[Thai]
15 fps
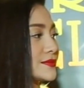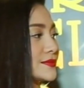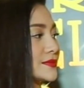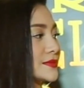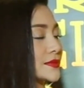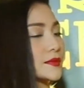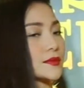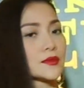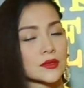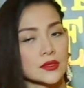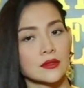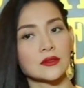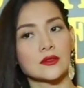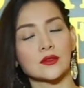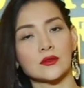นต์ด้วยกันแล้วมันแบบ
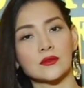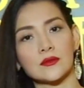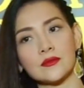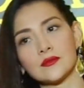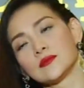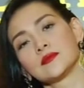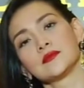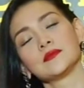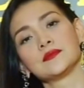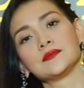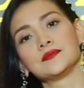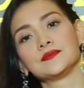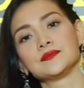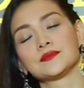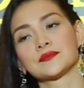ไม่ยอมสัมภาษณ์คู่
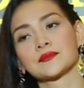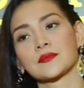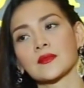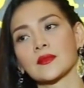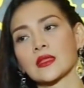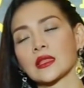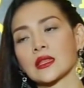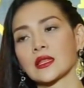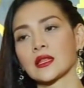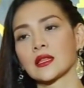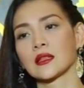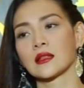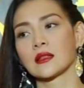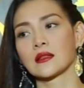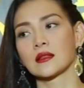กันมันเป็นเพราะอะไรครับ
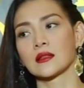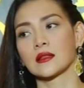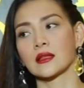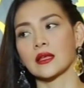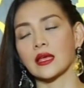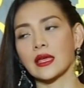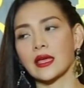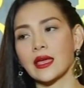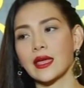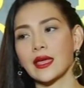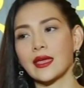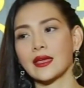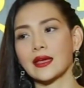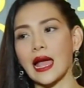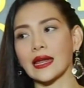เอ๊
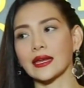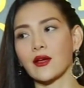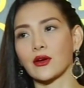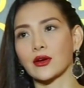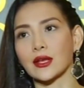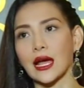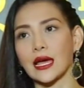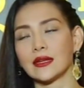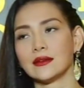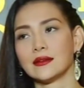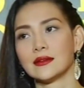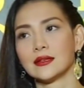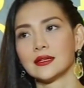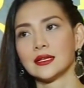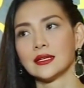งานที่ออกด้วยกัน
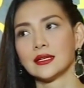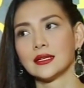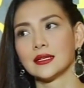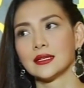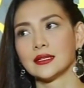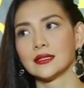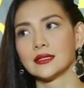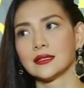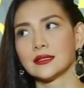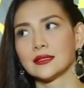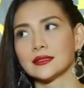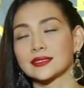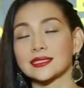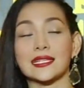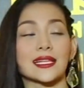
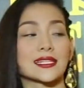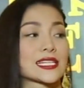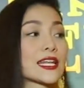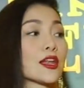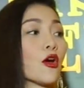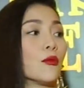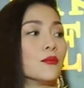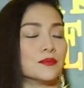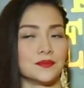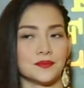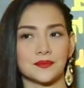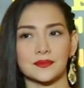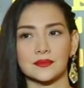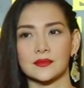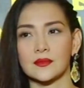เซนนั้นชิลม
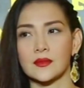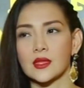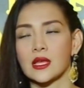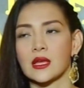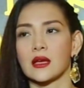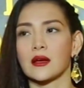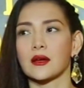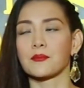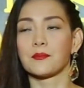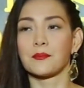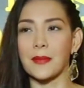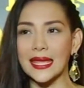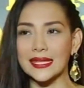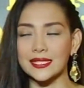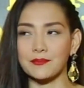
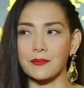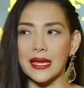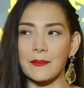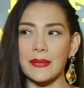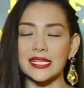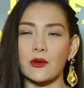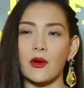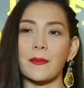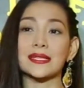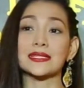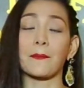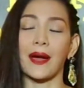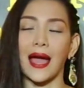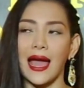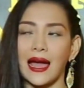ไม่ไม่ไม่ใช่ว่าไม่
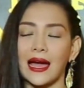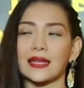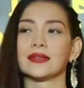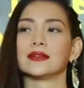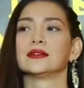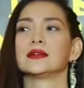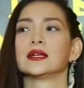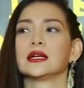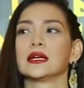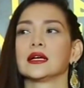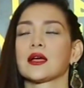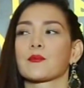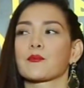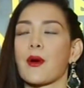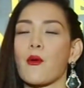สัมภาษณ์
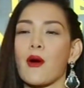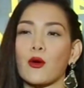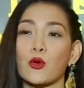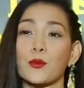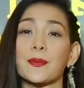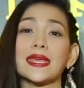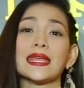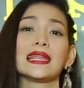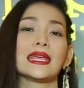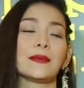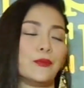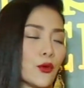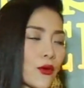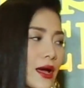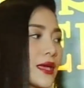เพราะว่าคุณบีรี
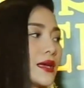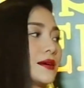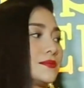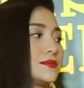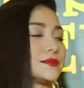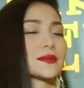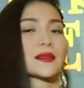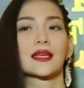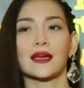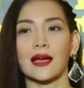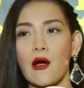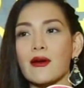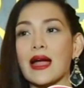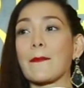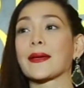บด้วย
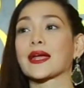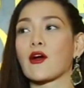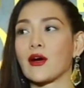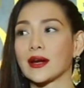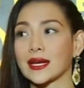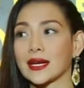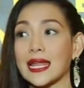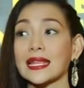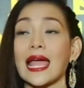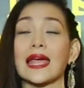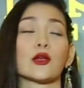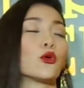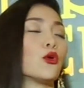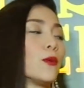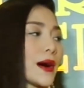เอากลับไปก่อนที่ได้ถ่า
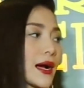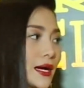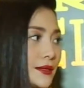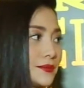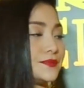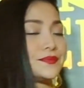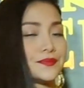ยรูปค่ะ